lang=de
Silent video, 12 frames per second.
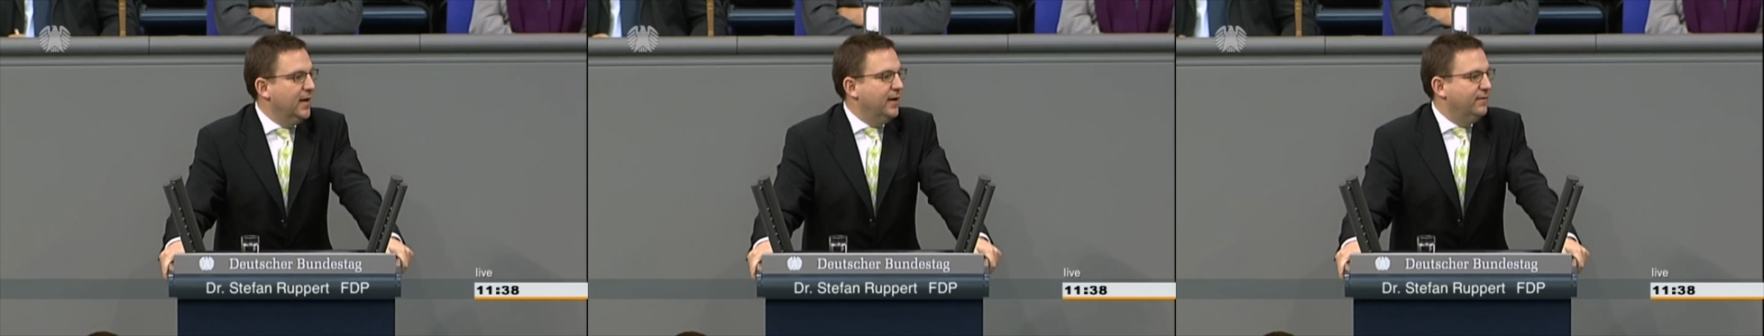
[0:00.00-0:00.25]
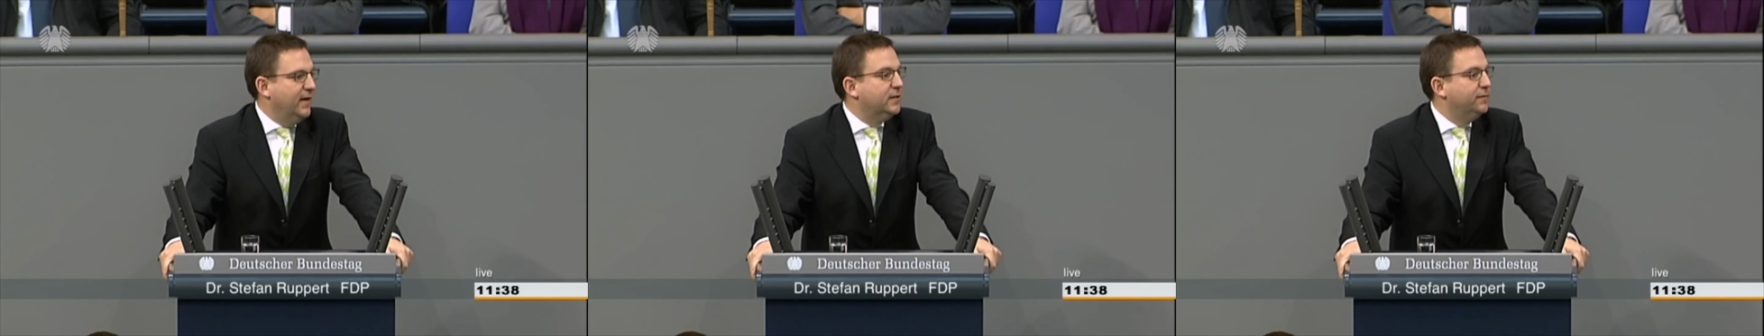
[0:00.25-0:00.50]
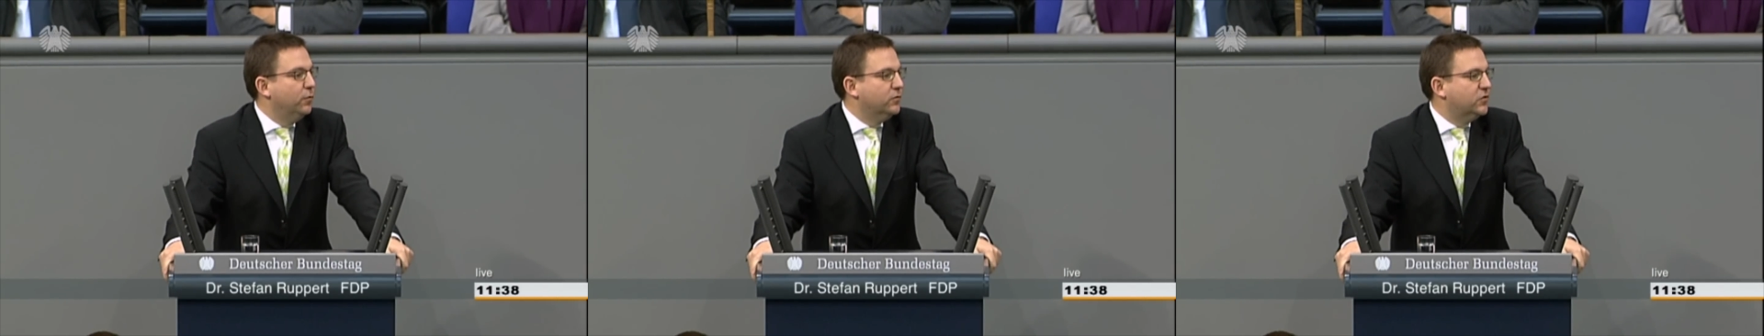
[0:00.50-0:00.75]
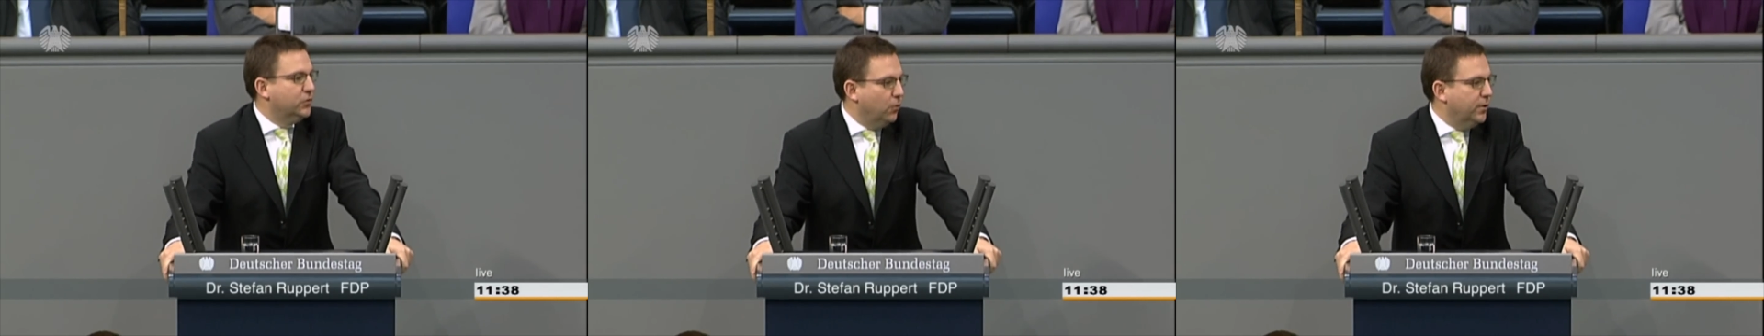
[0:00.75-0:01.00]
Welche
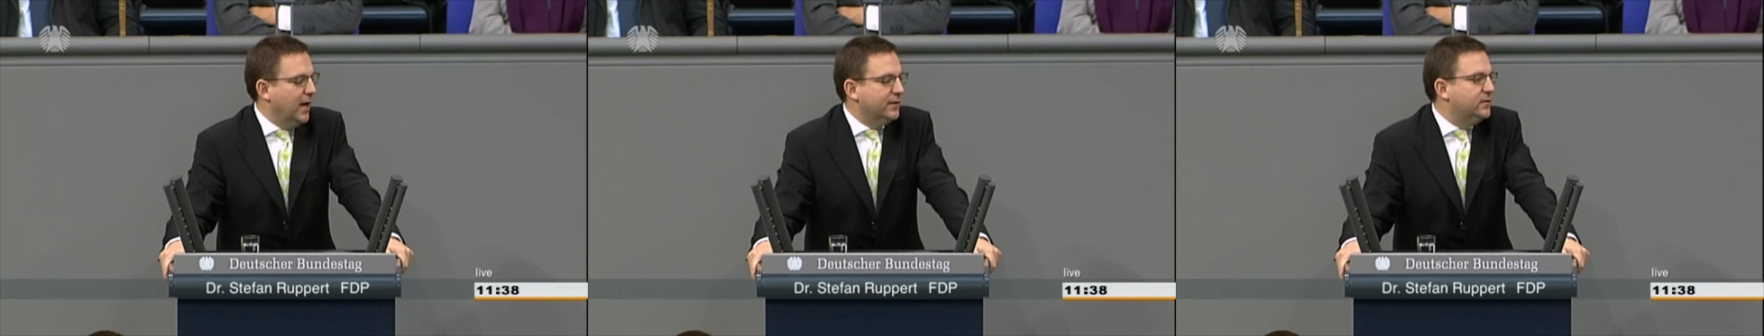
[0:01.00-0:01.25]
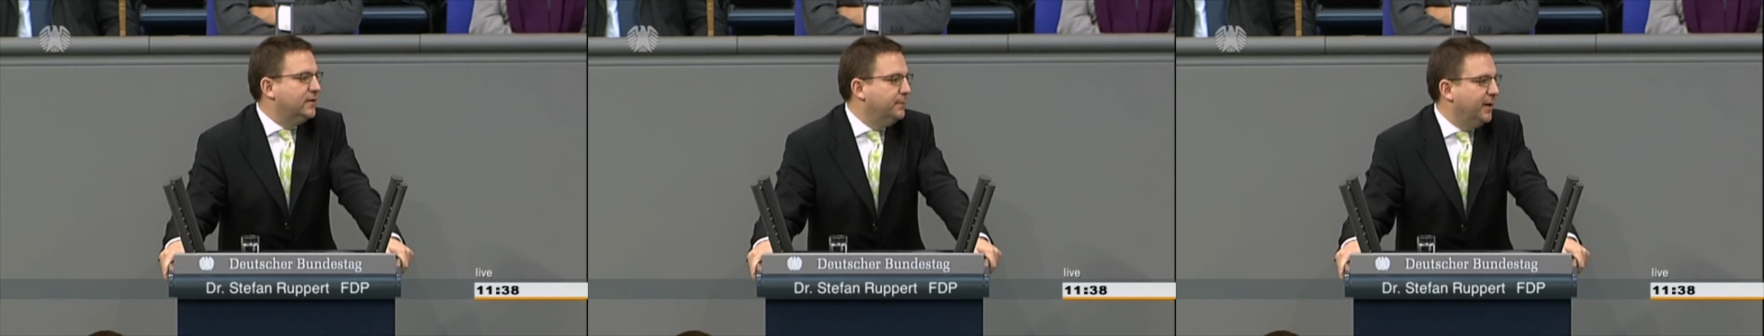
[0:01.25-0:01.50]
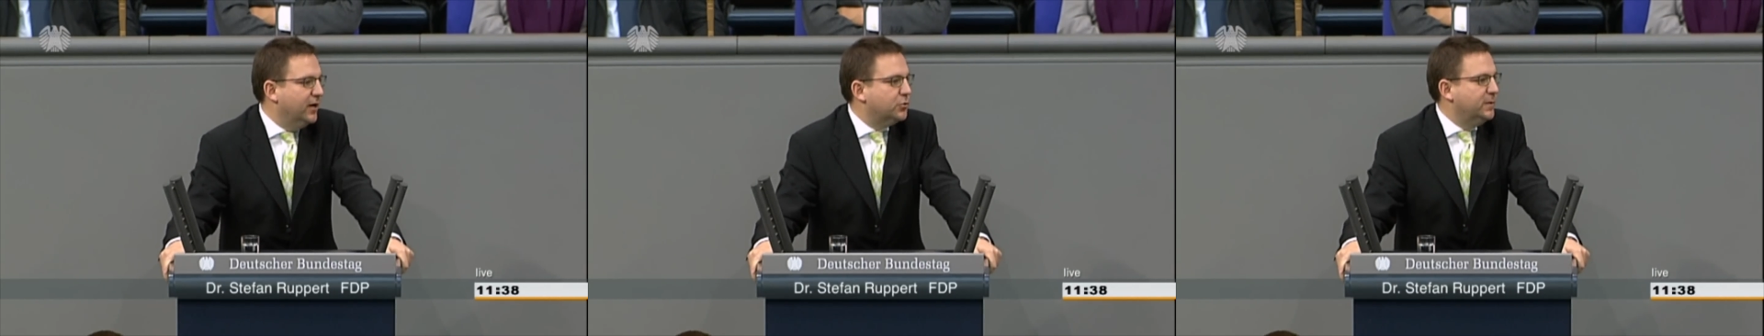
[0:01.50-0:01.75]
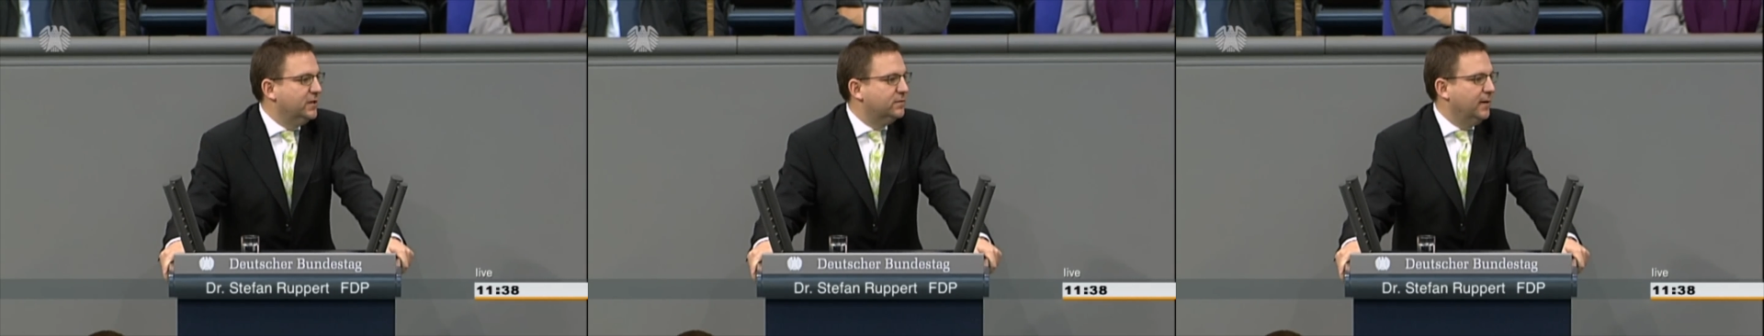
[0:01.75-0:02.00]
Funktion hat denn
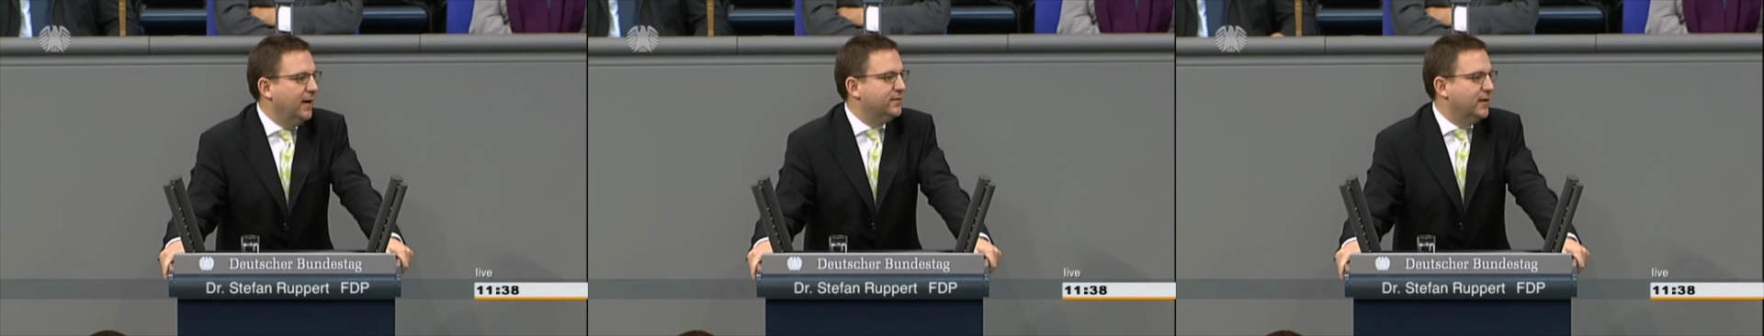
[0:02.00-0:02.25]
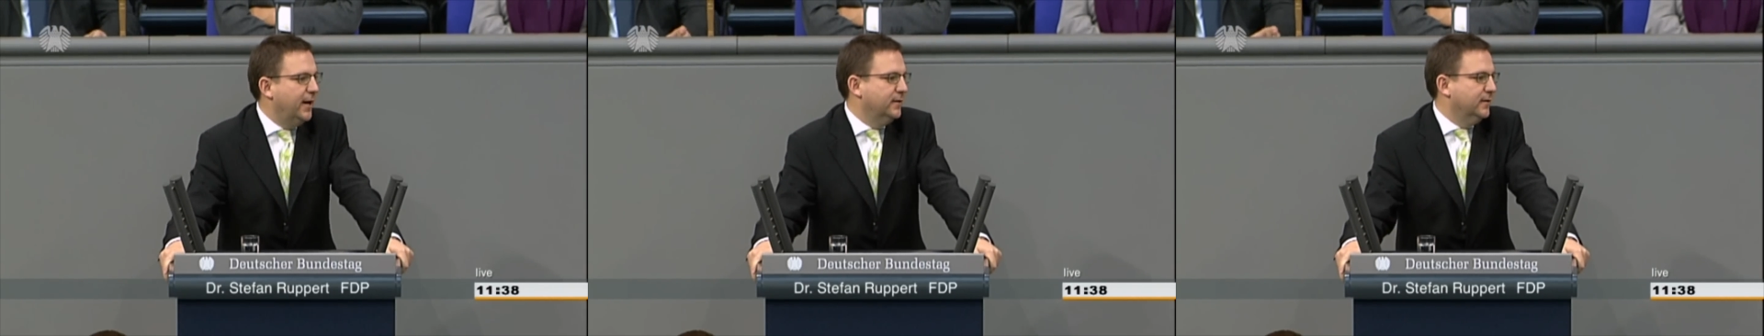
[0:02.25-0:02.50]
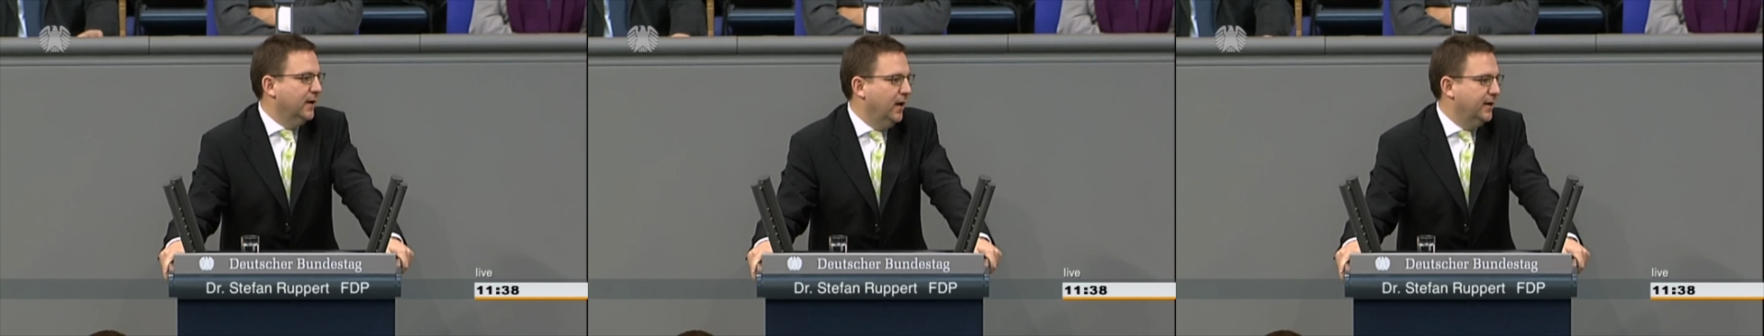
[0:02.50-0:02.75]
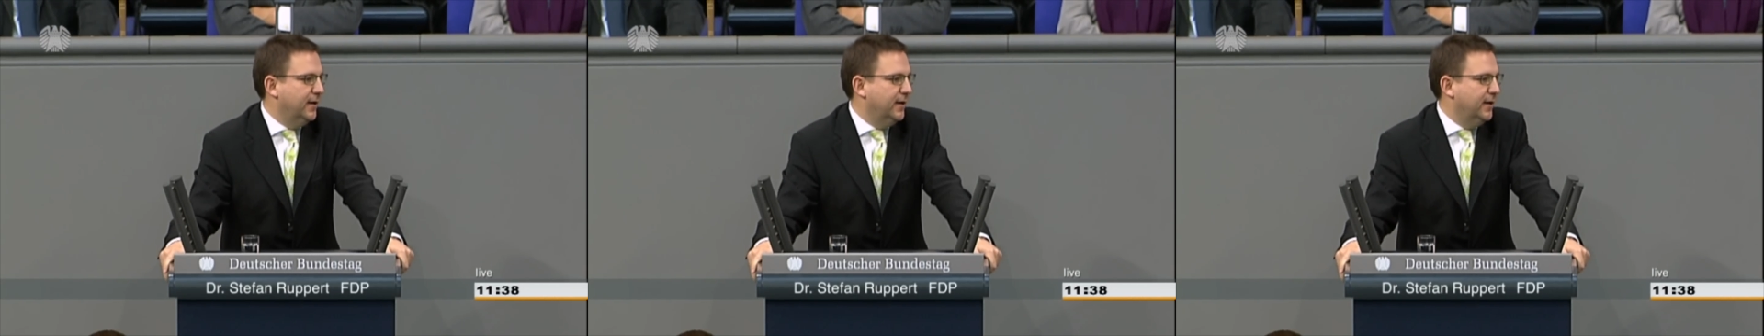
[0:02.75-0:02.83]
beispielsweise ein äh,